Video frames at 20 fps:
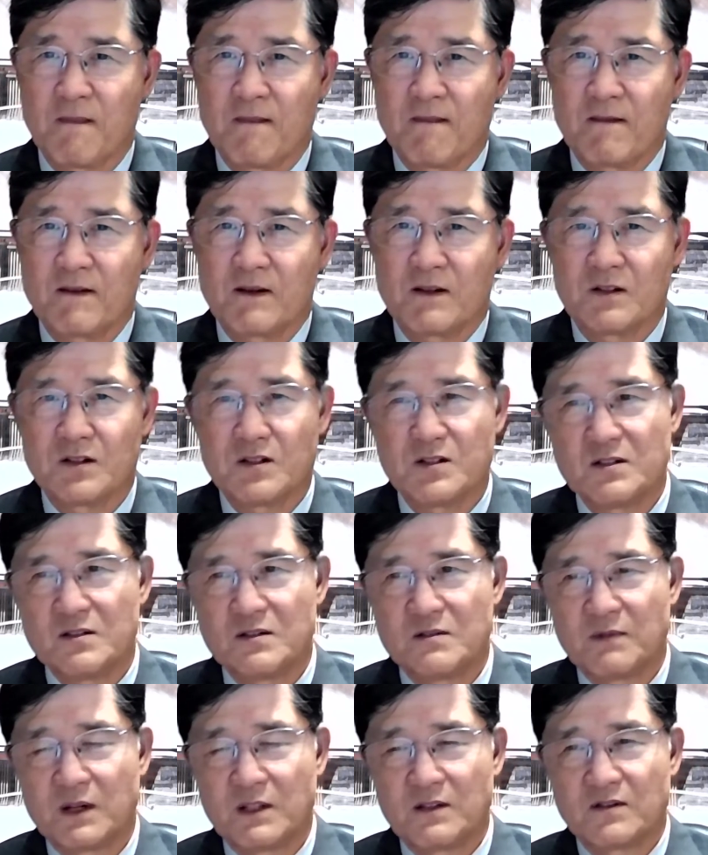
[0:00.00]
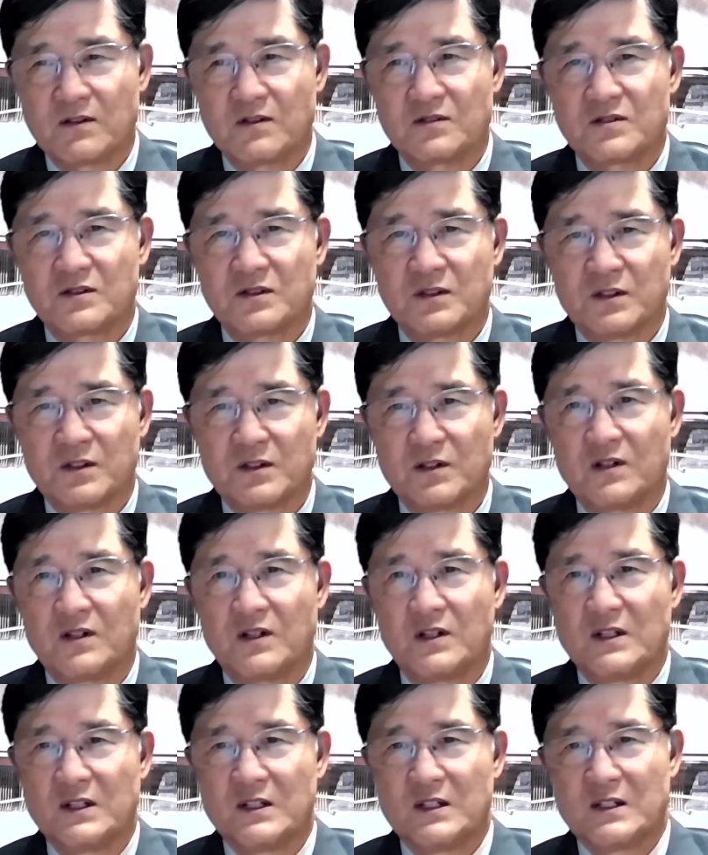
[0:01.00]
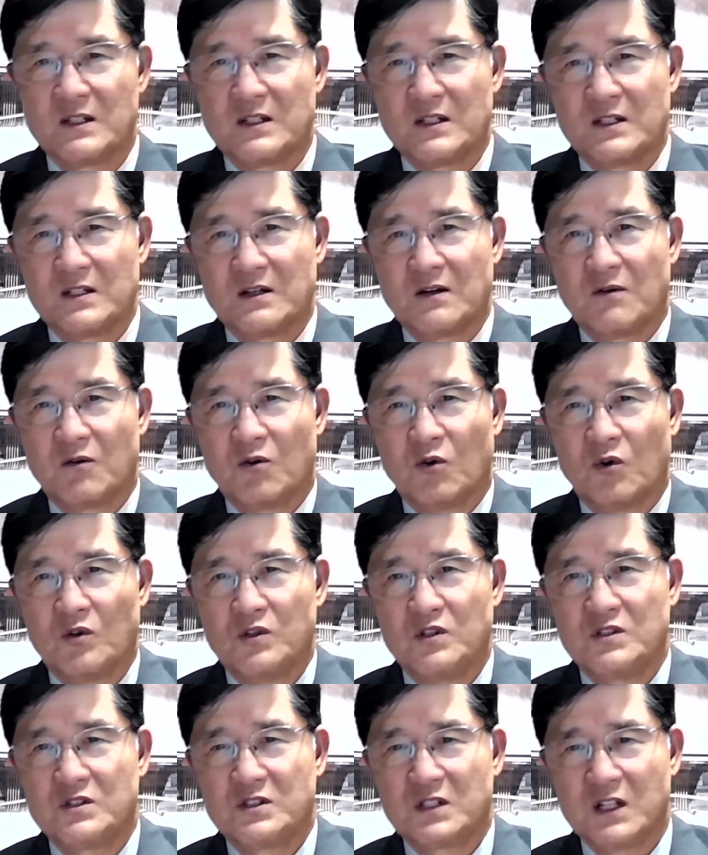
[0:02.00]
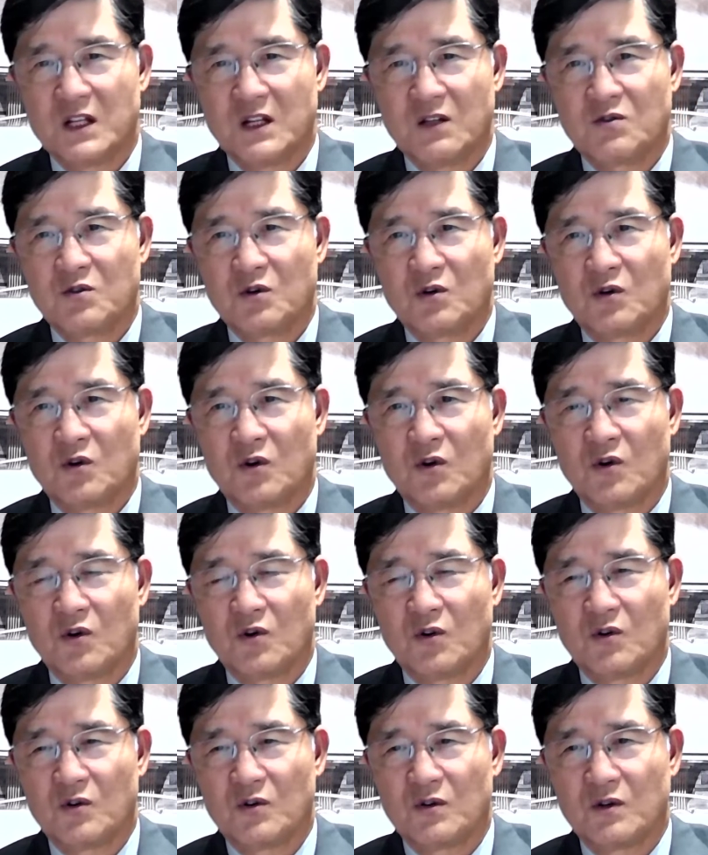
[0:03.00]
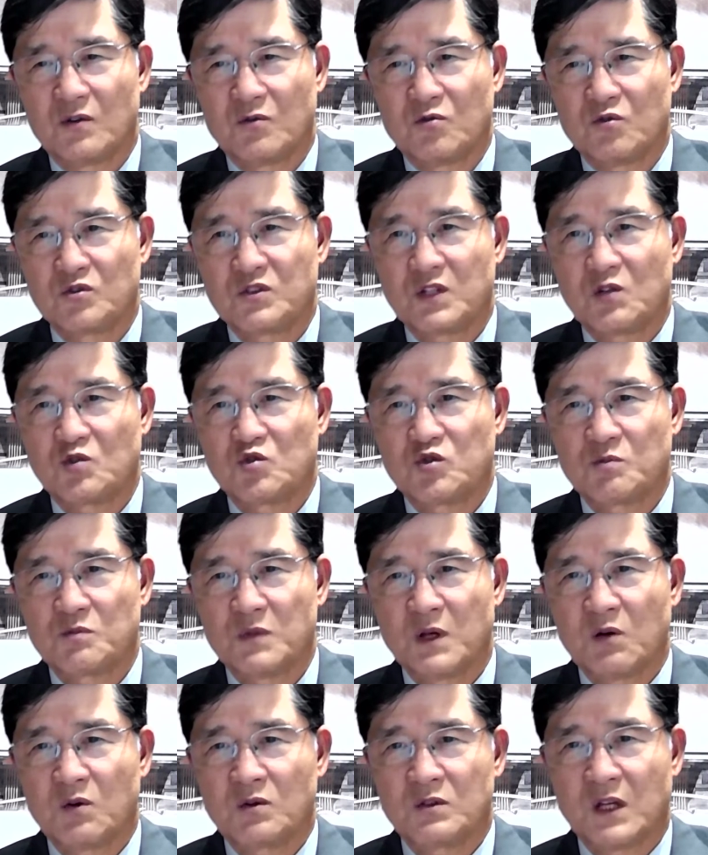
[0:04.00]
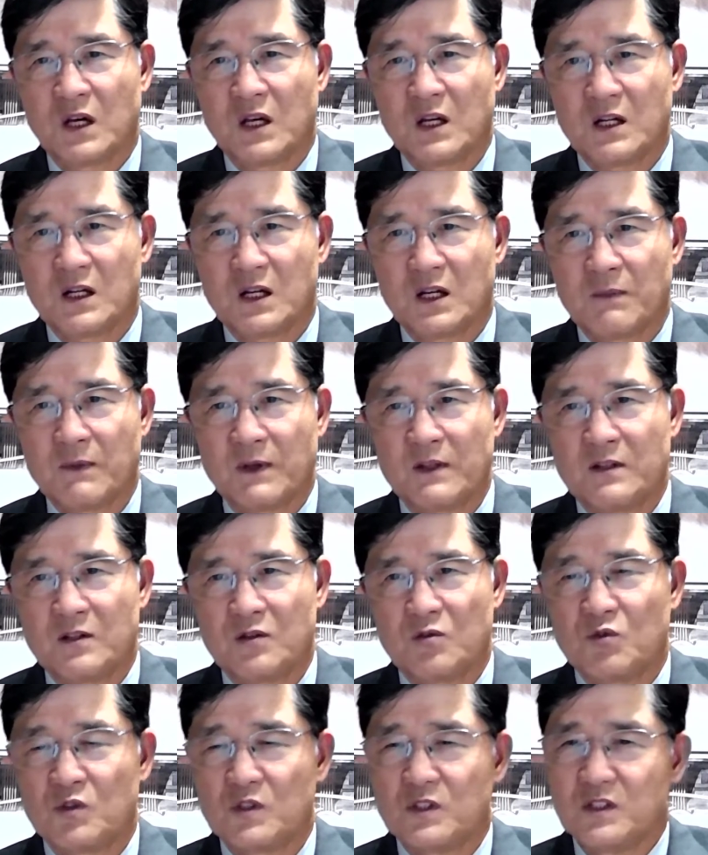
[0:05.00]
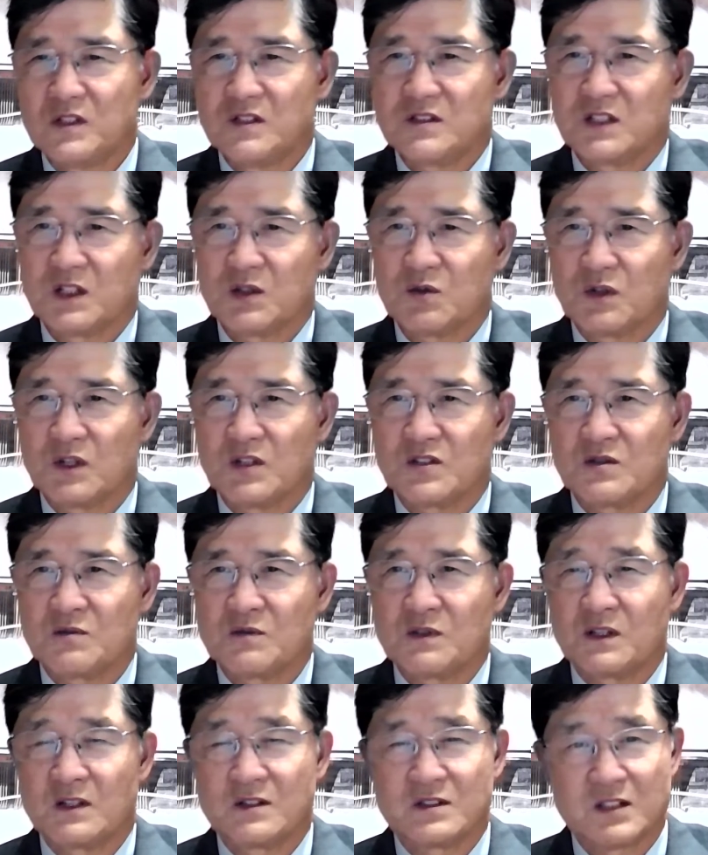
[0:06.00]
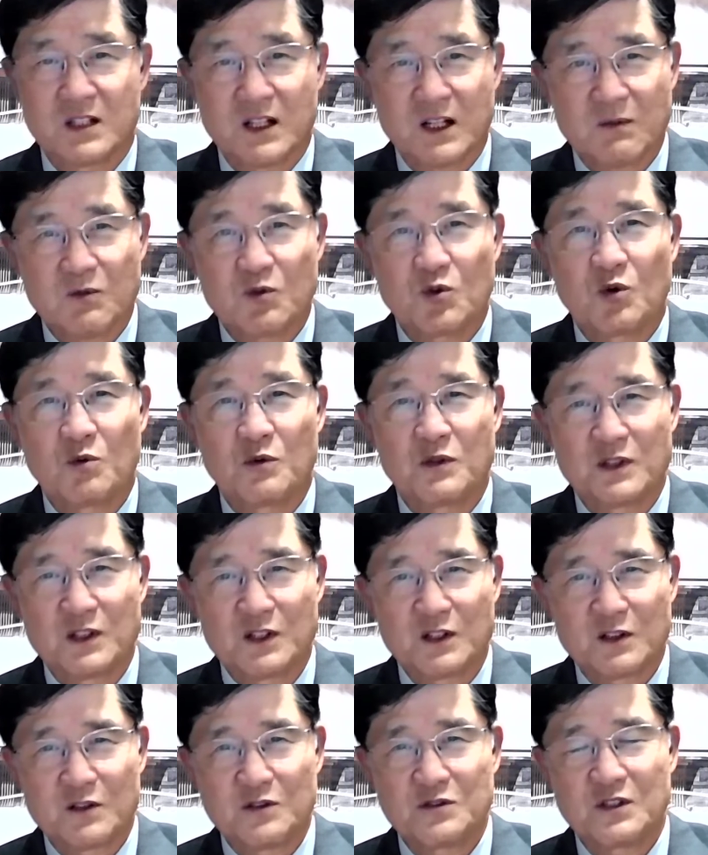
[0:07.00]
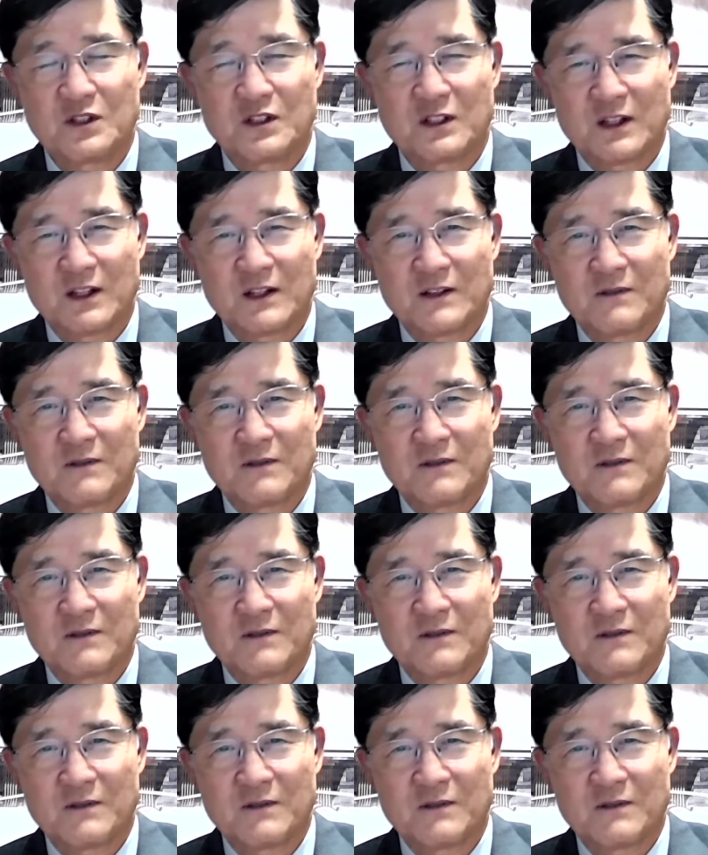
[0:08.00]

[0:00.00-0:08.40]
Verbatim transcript: 그걸 만들어서 온 이스라엘 또 우상 숭배하고 타락하게 만드는 원인을 제공했습니다. 참 고민되는 거죠 이게.